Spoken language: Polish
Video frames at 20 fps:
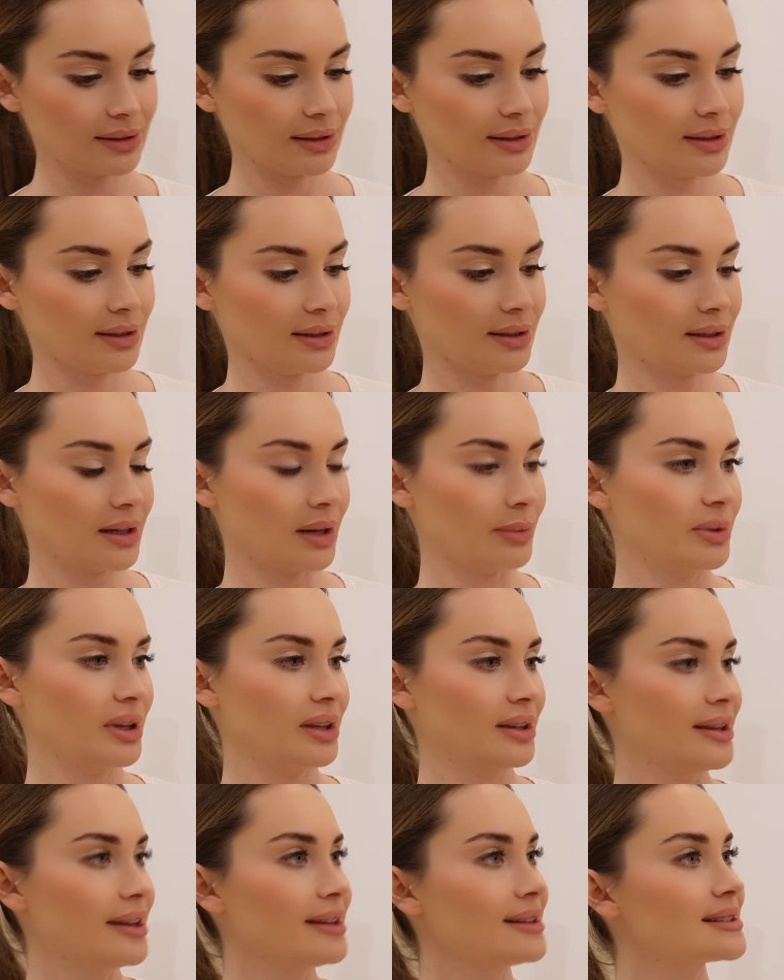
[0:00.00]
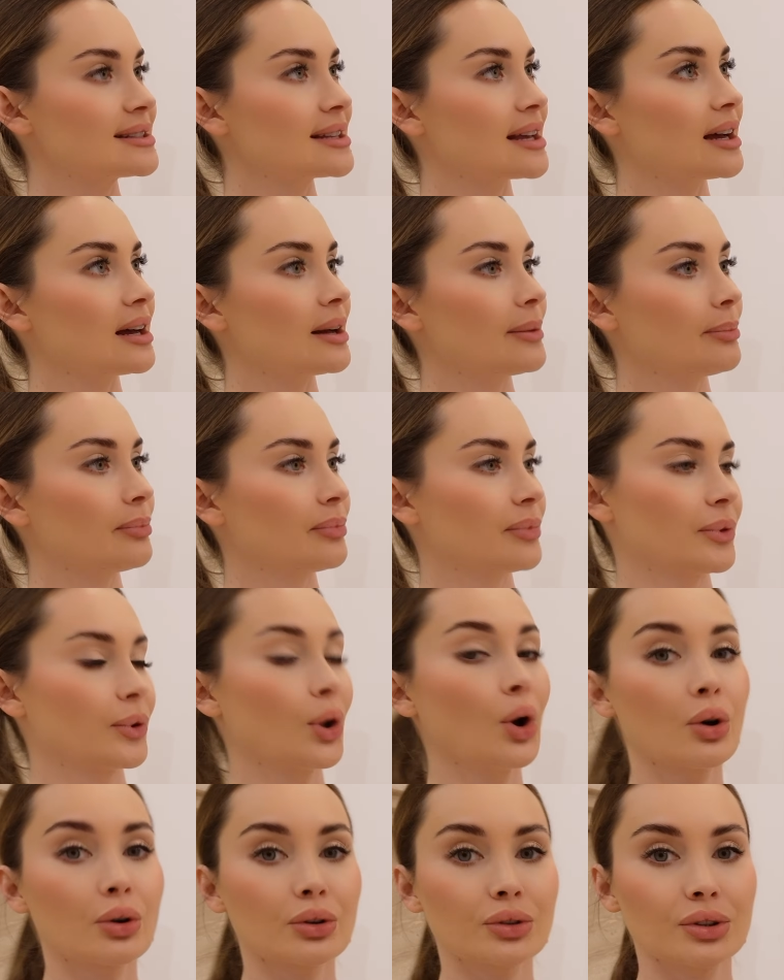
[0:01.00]
taka kamienica,
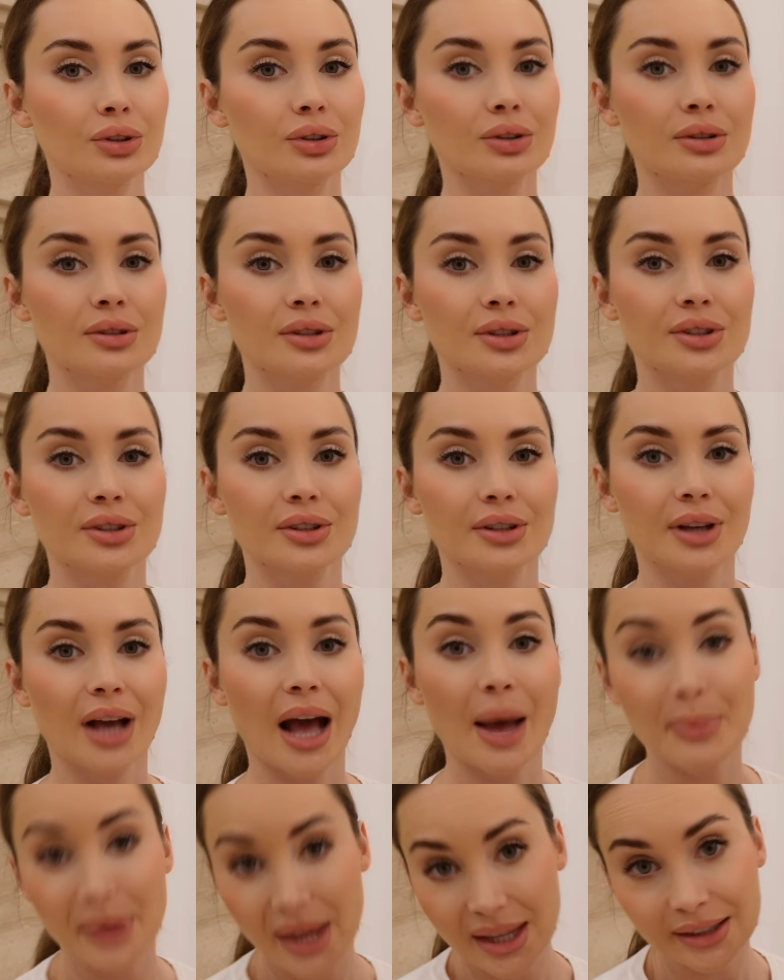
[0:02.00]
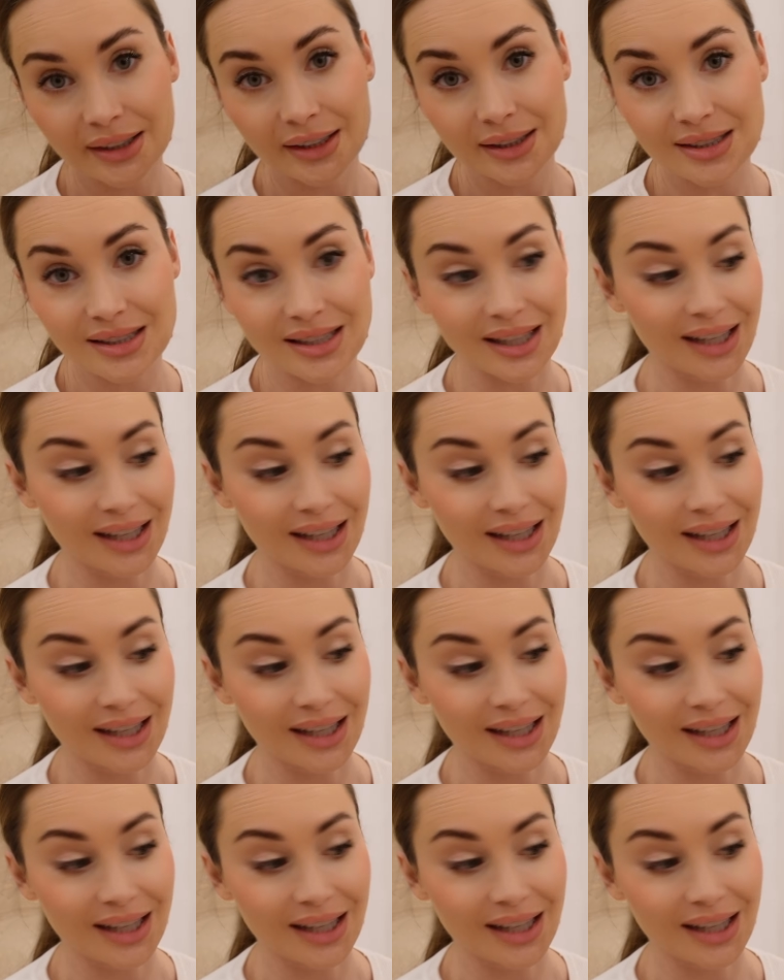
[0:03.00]
tort z kamienic.